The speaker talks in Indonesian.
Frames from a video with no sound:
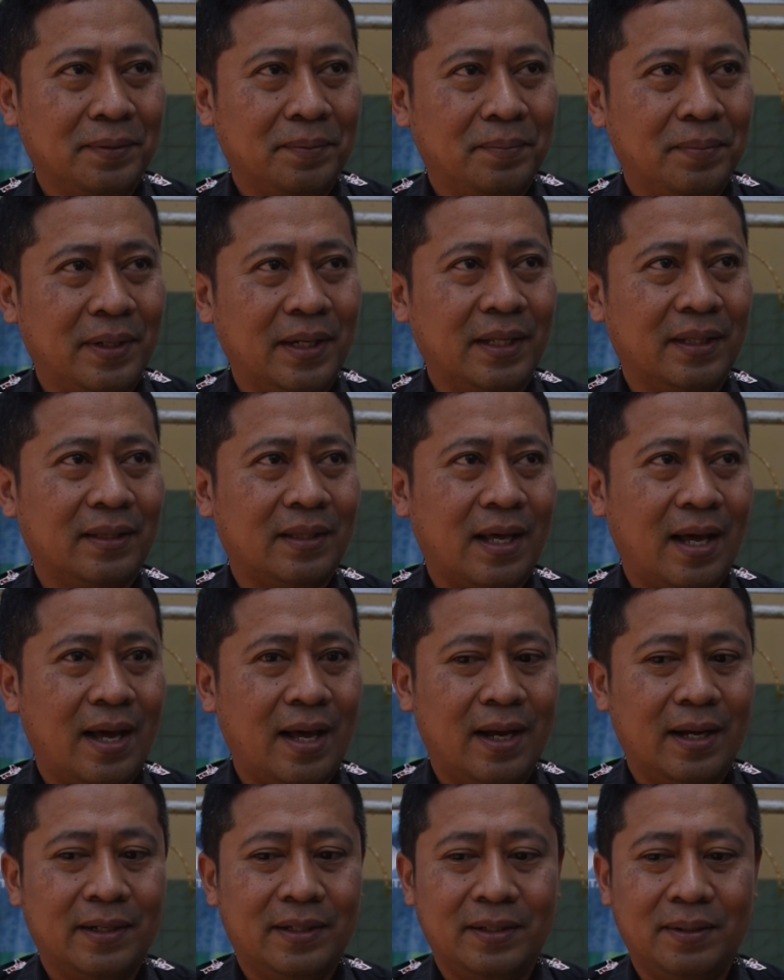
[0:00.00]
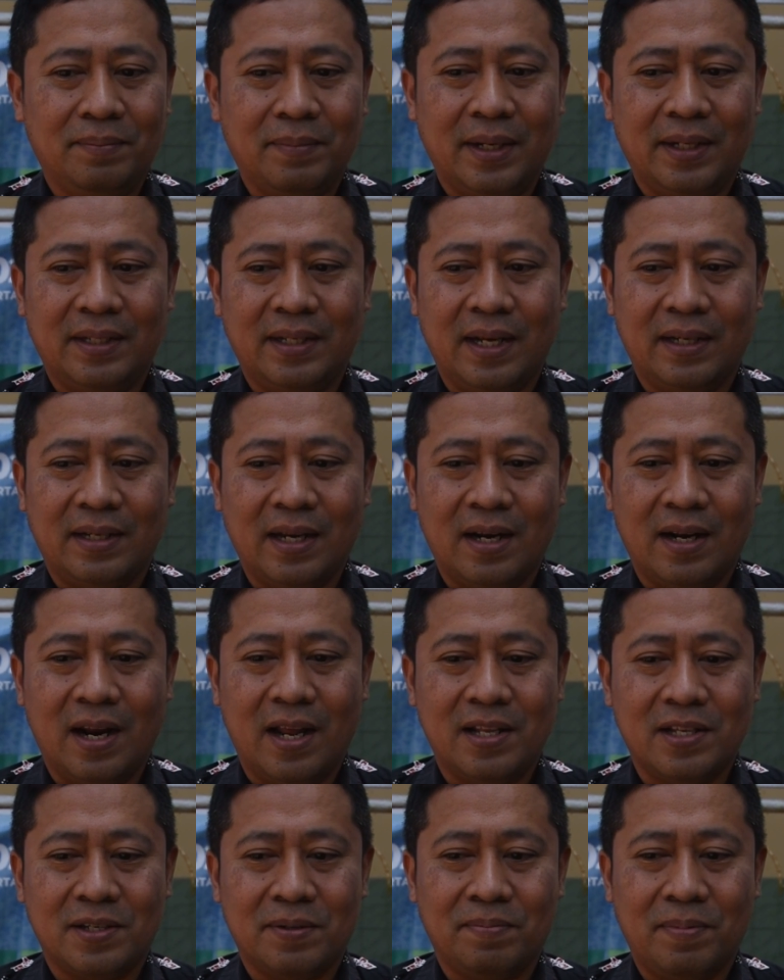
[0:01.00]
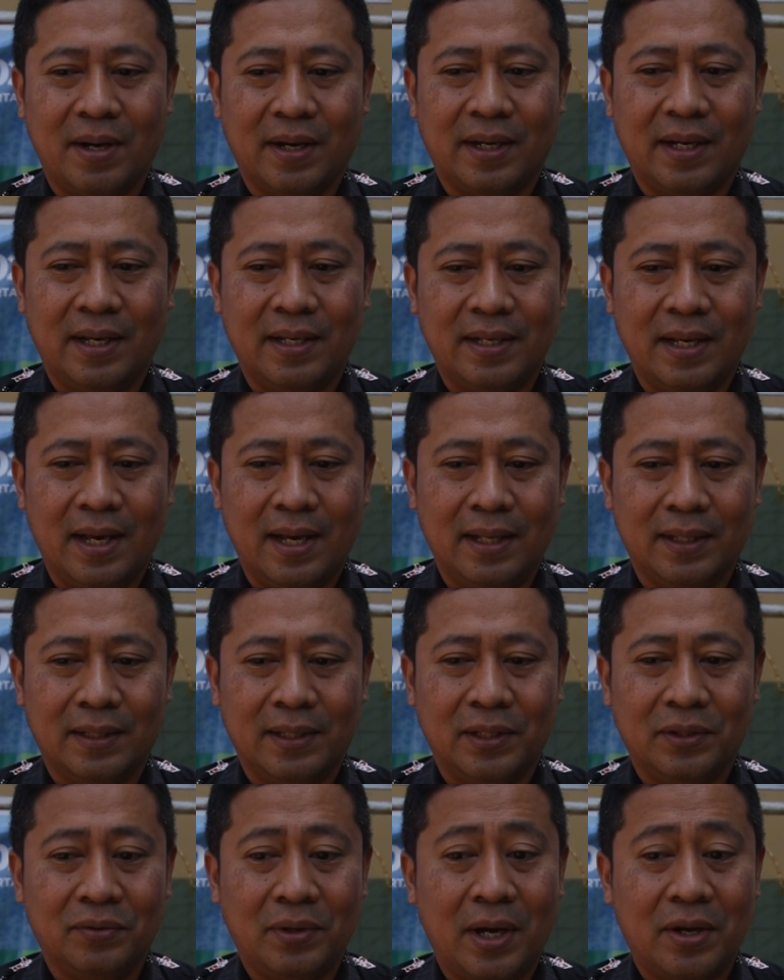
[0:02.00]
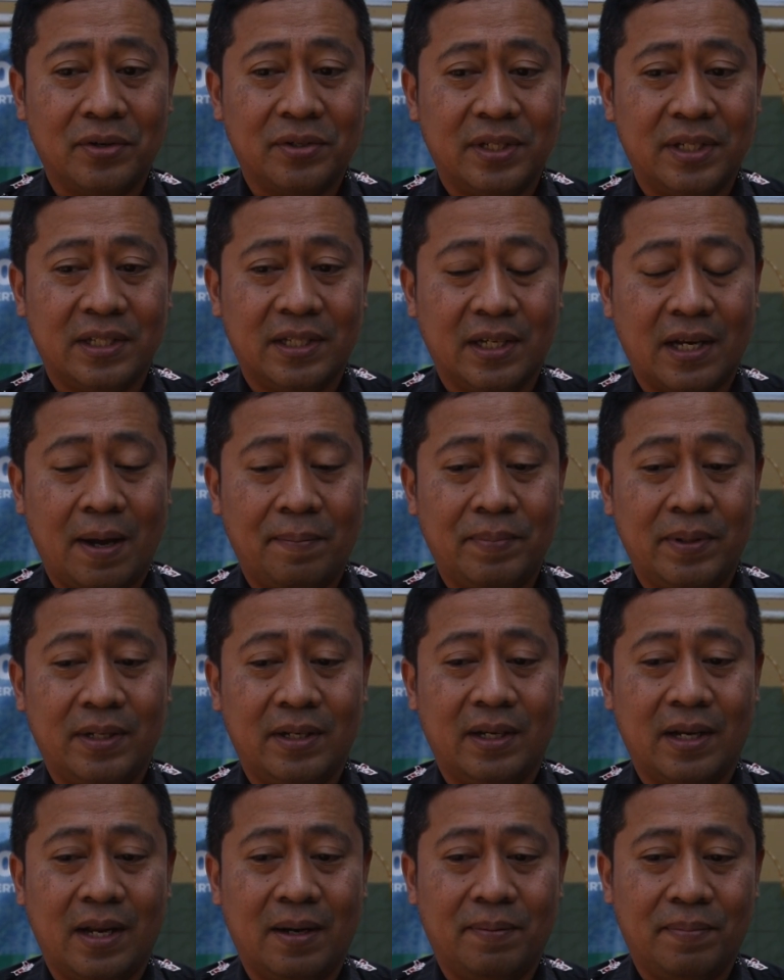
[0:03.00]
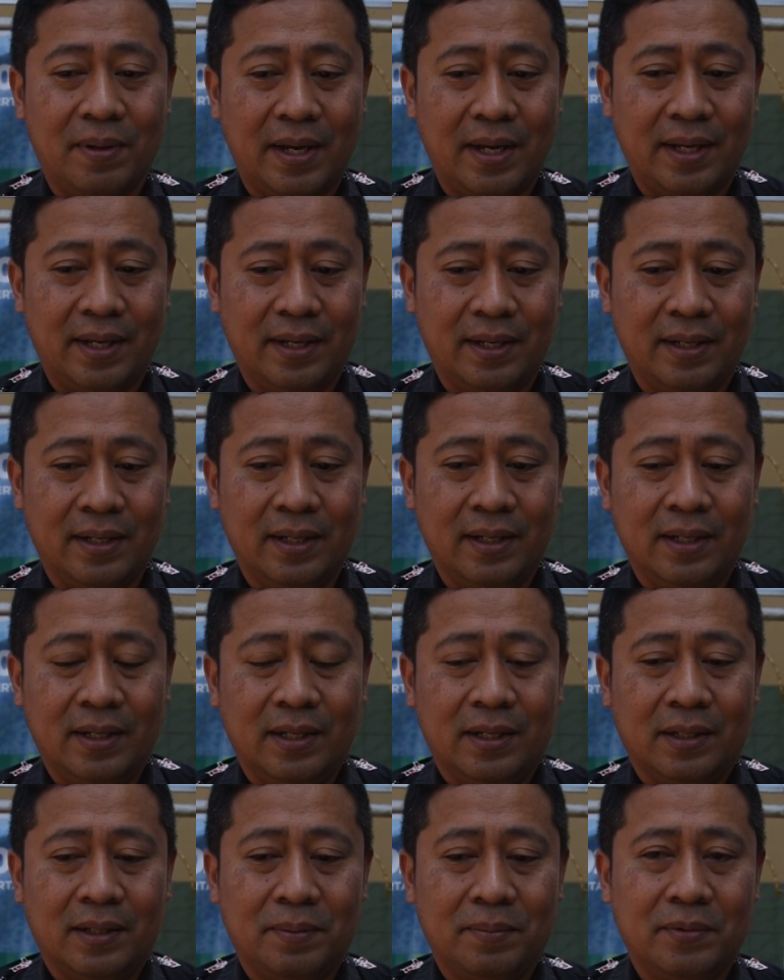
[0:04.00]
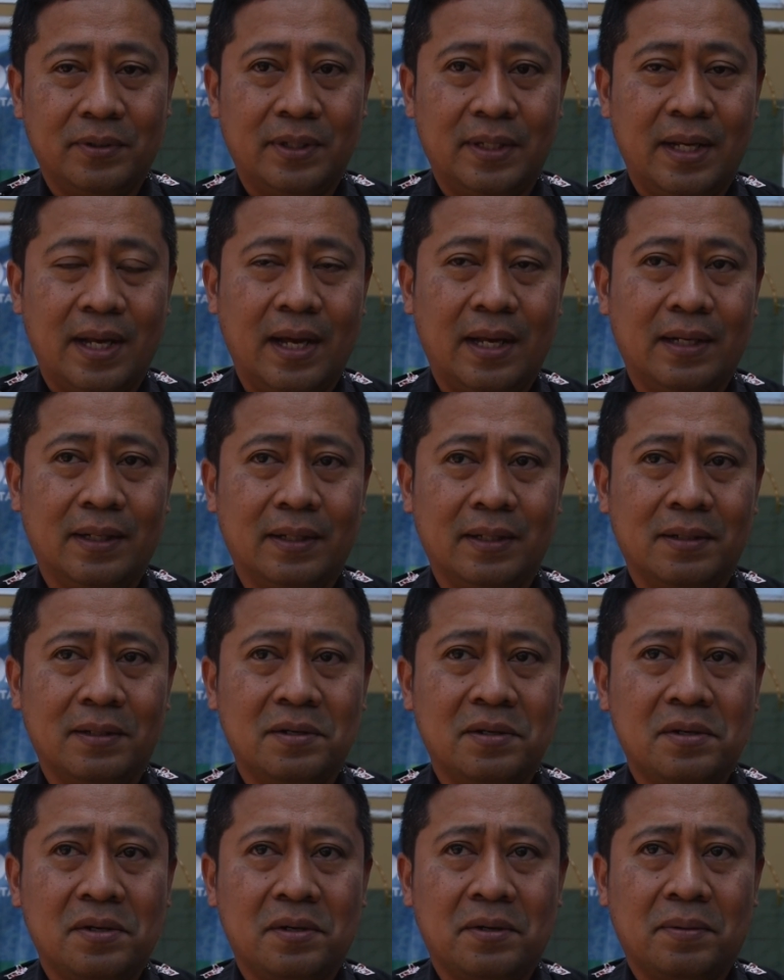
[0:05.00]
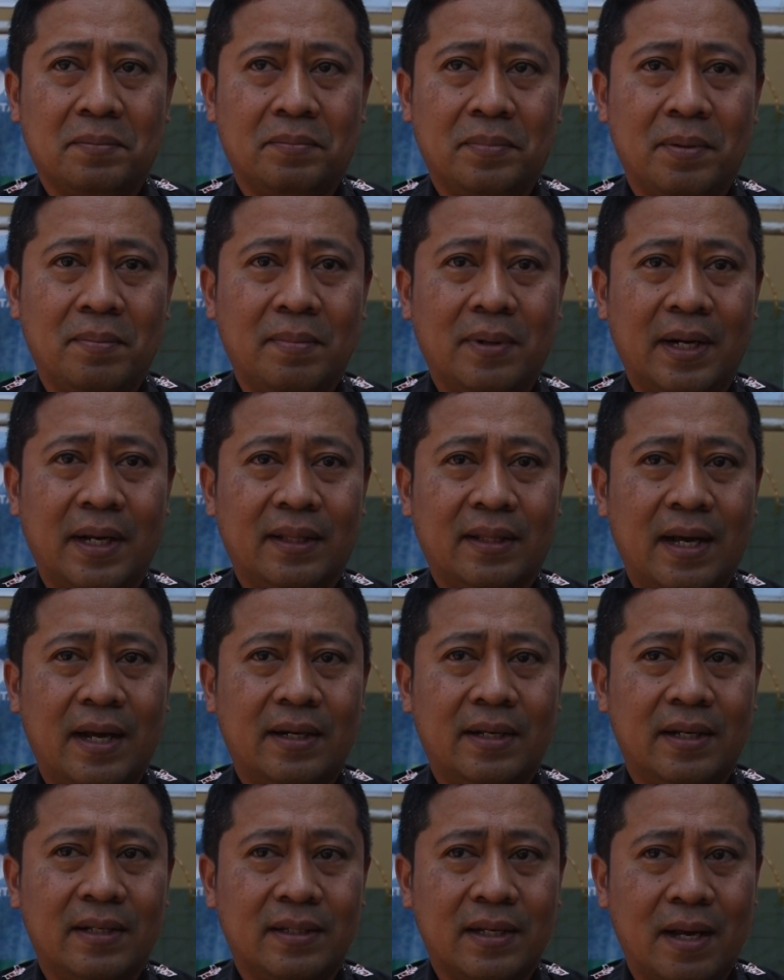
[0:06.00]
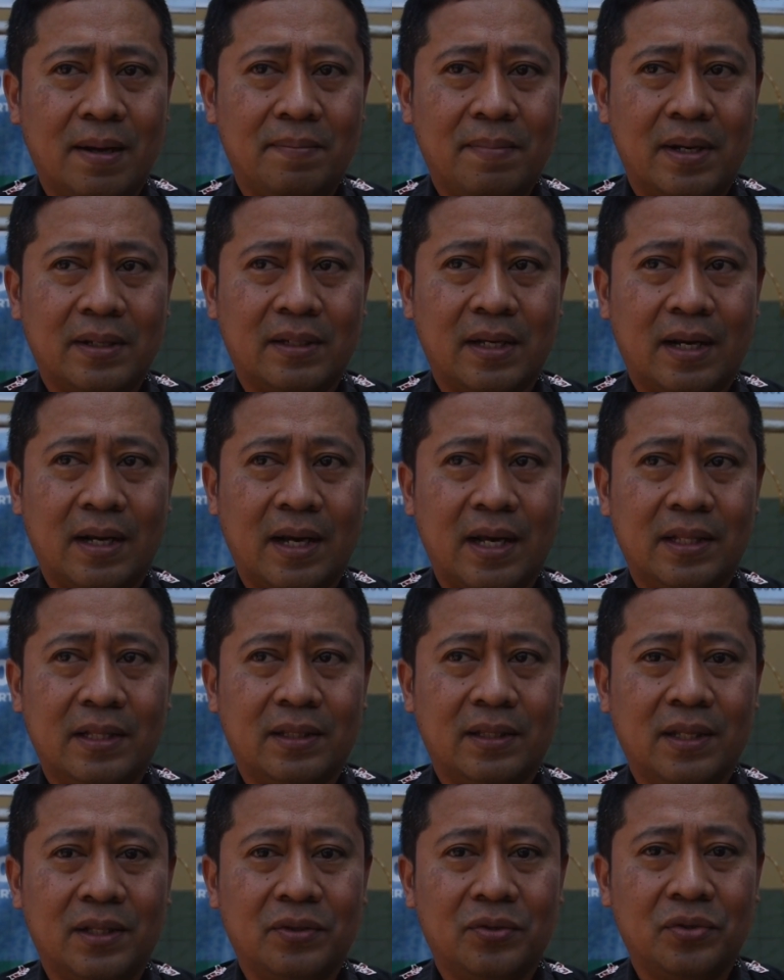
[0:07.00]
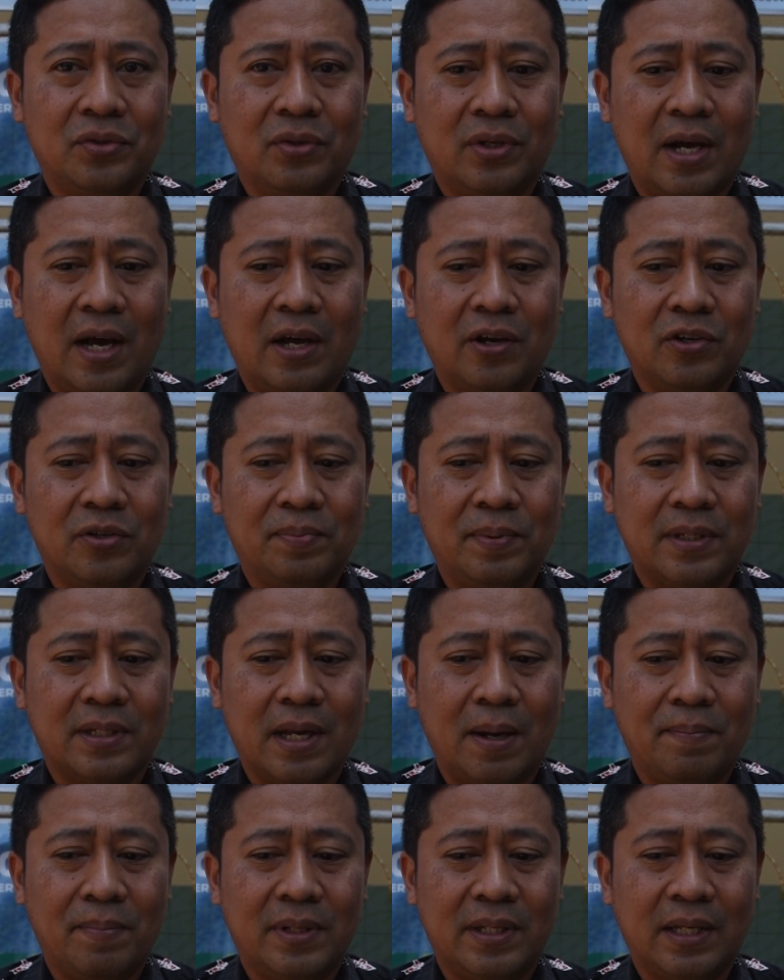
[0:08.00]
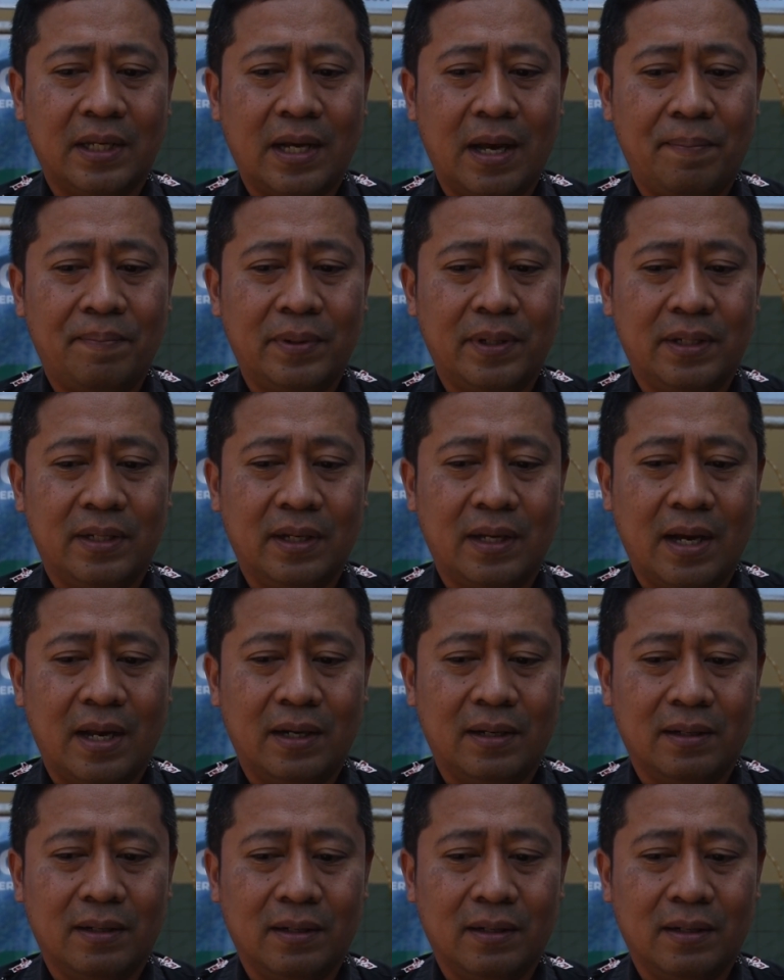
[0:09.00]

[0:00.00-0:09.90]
berita di media dan lain sebagainya tentu harus disikapi dengan baik. Kemudian pemerintah desa, masyarakat tentu juga harus bisa menyikapi dengan